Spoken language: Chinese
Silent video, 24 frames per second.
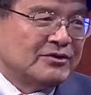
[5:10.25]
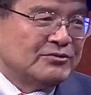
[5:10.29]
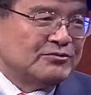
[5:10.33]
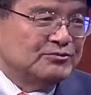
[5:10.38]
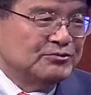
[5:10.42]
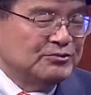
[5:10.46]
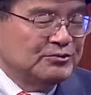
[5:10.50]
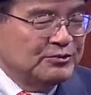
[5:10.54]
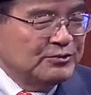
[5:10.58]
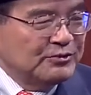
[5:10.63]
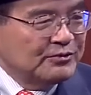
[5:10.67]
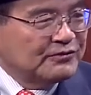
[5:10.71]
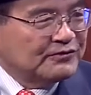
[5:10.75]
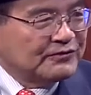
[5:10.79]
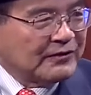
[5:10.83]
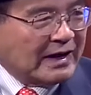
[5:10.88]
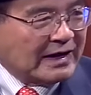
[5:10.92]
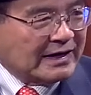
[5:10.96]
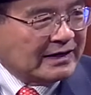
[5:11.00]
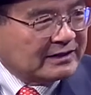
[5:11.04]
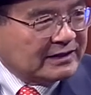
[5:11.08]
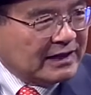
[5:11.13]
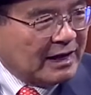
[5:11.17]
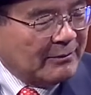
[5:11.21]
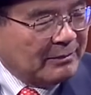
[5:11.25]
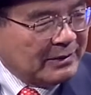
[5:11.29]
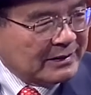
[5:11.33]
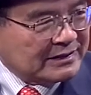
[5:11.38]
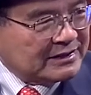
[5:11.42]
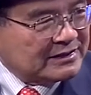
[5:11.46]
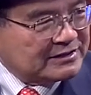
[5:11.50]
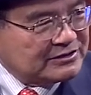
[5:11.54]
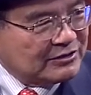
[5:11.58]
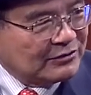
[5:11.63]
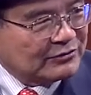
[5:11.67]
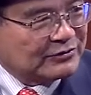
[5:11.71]
语法呢？它把
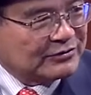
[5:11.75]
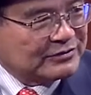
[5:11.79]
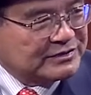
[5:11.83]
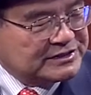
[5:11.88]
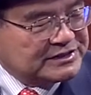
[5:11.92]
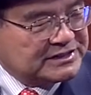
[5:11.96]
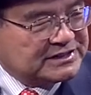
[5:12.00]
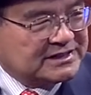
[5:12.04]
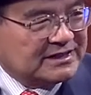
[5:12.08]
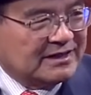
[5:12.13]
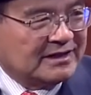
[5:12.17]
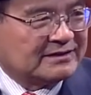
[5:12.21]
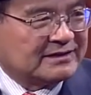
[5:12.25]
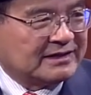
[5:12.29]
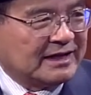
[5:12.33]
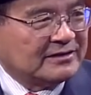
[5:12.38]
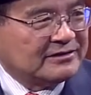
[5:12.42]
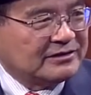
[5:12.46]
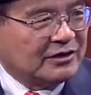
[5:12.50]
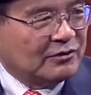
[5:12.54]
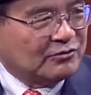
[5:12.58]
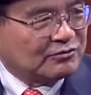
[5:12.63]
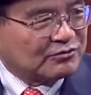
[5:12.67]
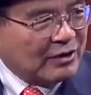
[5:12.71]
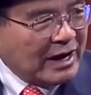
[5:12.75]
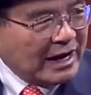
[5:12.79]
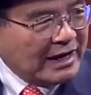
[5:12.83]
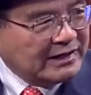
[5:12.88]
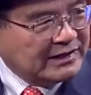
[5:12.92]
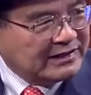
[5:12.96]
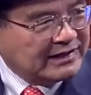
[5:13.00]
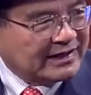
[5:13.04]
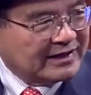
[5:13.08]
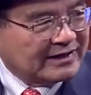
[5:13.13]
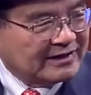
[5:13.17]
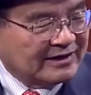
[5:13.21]
它叫做写，它叫
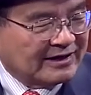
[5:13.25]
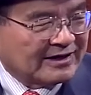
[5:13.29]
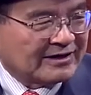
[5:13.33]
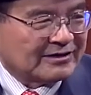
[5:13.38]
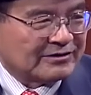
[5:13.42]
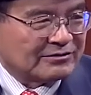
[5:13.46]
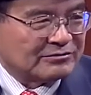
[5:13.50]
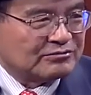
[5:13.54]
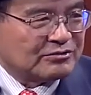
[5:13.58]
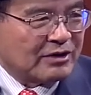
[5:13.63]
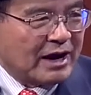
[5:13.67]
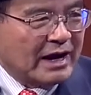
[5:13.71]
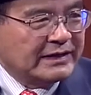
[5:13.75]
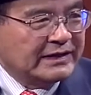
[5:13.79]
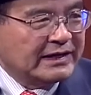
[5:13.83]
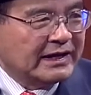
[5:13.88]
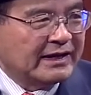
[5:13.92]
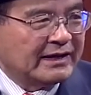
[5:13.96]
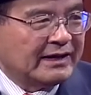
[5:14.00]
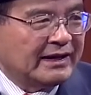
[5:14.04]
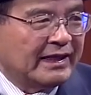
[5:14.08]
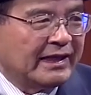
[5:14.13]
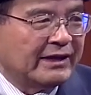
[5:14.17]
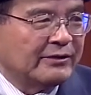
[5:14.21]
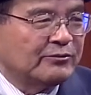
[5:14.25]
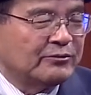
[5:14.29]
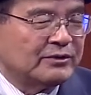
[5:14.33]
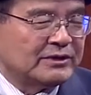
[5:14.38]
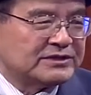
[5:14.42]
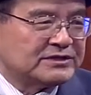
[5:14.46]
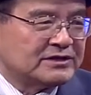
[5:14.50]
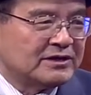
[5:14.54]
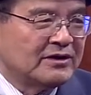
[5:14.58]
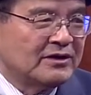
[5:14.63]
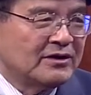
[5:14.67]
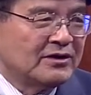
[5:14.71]
writing 啊，writing and
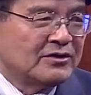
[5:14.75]
language。